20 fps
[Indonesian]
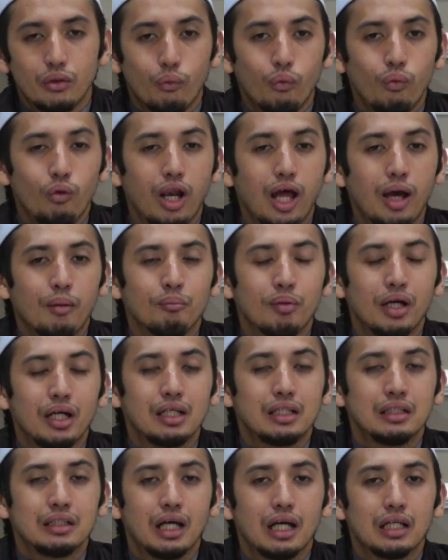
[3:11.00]
Ulama
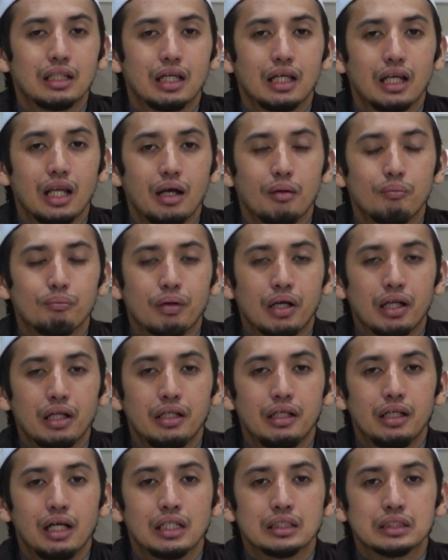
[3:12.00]
ini adalah
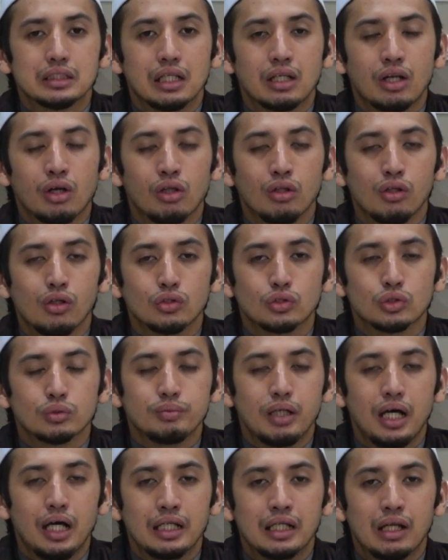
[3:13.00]
perhiasan Allah
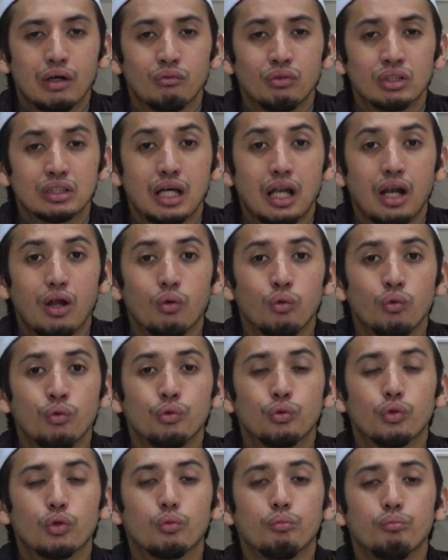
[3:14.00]
Subhanahu wa taala
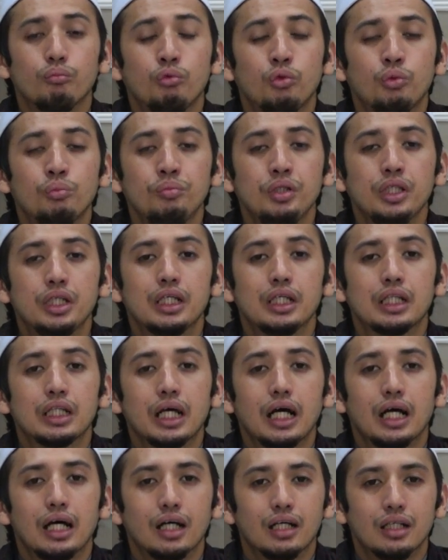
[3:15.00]
untuk bumi
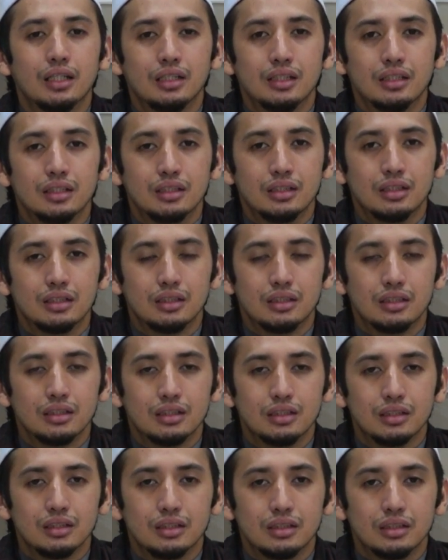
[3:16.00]
kita.
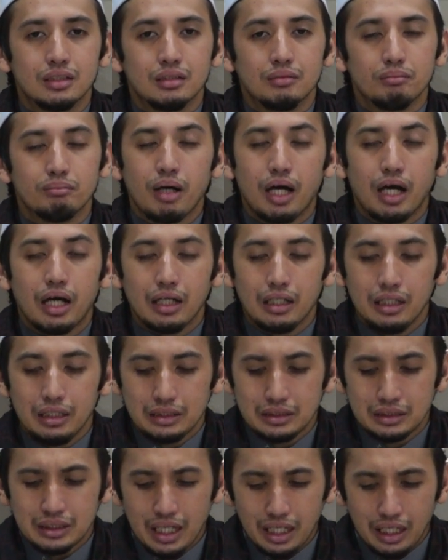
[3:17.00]

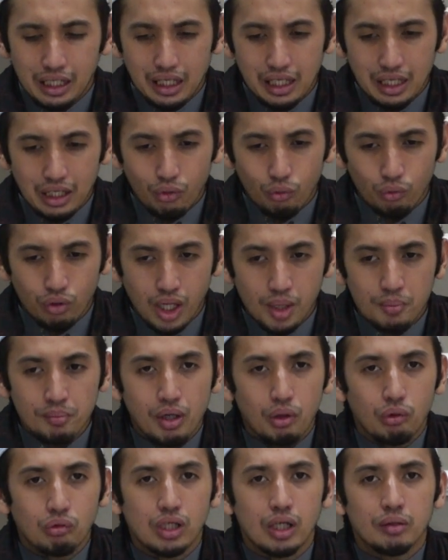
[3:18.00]
Mari jagalah
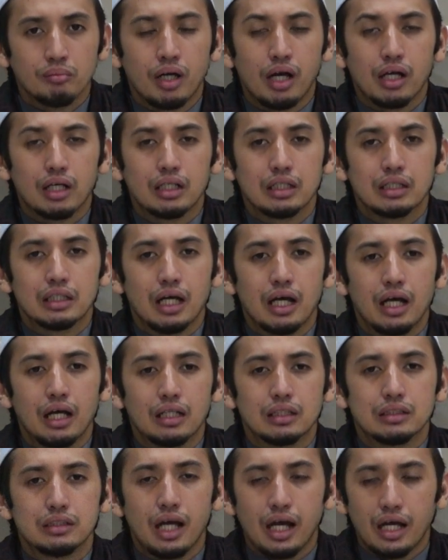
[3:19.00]
ulama-ulama kita.
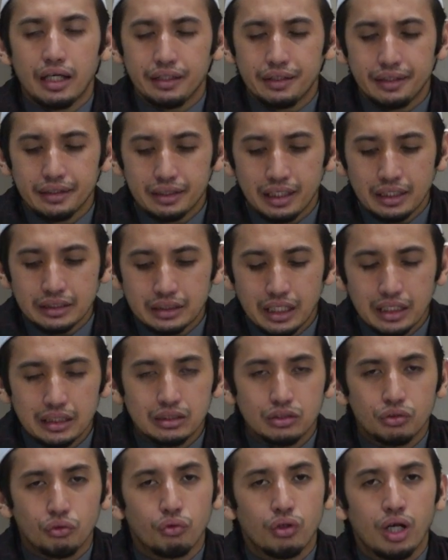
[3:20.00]
Jangan kita
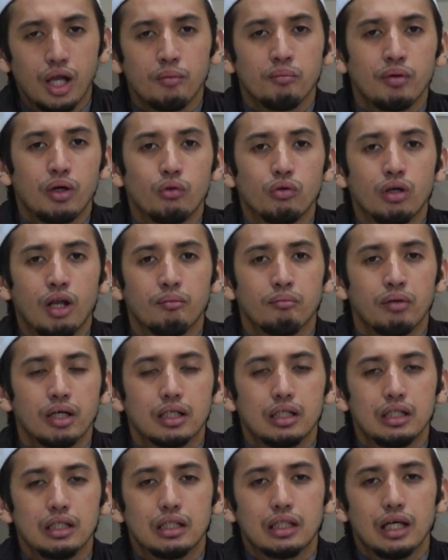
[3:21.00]
caci ulama-ulama
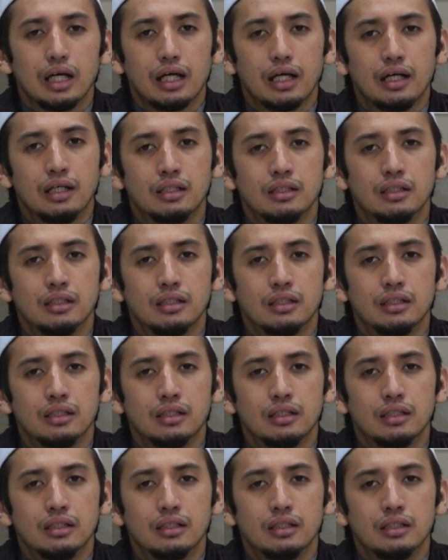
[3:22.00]
kita.